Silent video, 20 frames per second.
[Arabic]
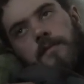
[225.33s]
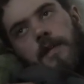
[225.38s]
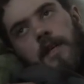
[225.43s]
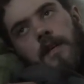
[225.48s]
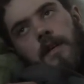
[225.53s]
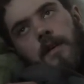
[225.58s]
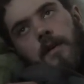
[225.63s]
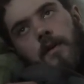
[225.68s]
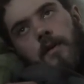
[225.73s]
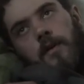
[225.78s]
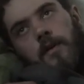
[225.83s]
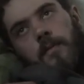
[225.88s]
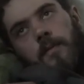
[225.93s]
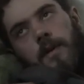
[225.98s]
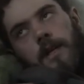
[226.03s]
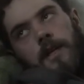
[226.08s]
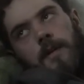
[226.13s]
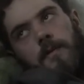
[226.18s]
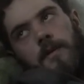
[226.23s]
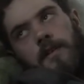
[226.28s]
هلا
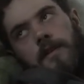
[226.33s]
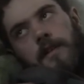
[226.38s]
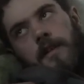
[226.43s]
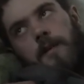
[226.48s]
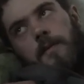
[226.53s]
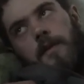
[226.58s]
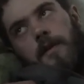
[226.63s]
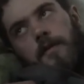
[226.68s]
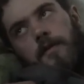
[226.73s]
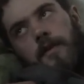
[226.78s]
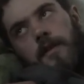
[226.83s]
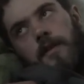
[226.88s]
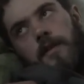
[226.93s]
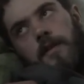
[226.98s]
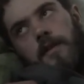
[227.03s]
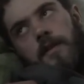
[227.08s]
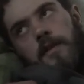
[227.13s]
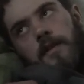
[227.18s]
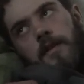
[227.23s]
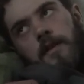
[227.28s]
هون بهاي المنطقه ما في
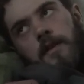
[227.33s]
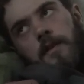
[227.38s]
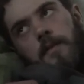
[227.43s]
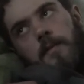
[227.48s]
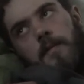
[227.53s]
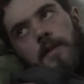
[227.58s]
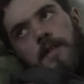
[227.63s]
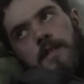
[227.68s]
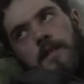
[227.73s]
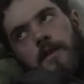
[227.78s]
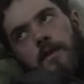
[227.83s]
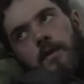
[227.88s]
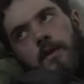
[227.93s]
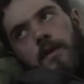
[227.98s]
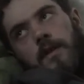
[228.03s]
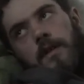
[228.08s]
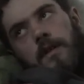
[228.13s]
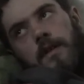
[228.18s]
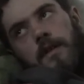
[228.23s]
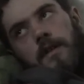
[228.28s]
بس
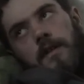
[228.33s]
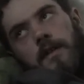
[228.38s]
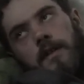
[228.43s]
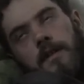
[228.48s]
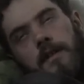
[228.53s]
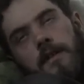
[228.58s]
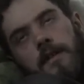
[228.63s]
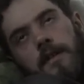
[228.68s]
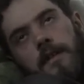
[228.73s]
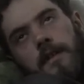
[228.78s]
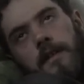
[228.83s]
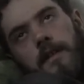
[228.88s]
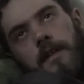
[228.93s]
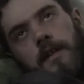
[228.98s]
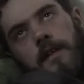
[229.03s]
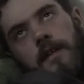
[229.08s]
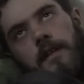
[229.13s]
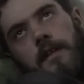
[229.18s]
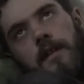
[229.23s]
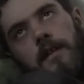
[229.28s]
هذول
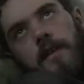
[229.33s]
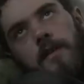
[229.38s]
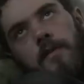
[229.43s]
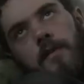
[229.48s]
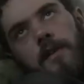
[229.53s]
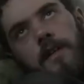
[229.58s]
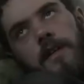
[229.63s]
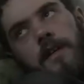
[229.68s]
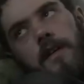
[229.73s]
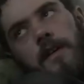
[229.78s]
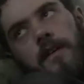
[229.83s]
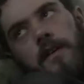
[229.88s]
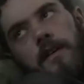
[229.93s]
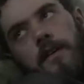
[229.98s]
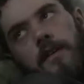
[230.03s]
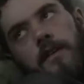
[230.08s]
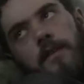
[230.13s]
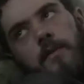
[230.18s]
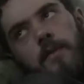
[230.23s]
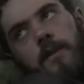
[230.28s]
الايرانيين
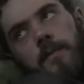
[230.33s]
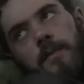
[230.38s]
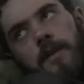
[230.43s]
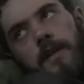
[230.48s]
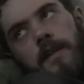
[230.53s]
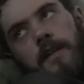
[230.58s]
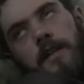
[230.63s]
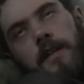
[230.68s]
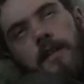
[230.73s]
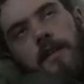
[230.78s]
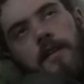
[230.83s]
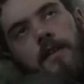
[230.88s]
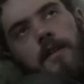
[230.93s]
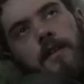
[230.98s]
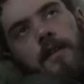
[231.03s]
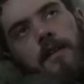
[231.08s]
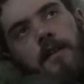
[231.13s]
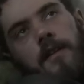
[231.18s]
والعراقيين واللبنانيين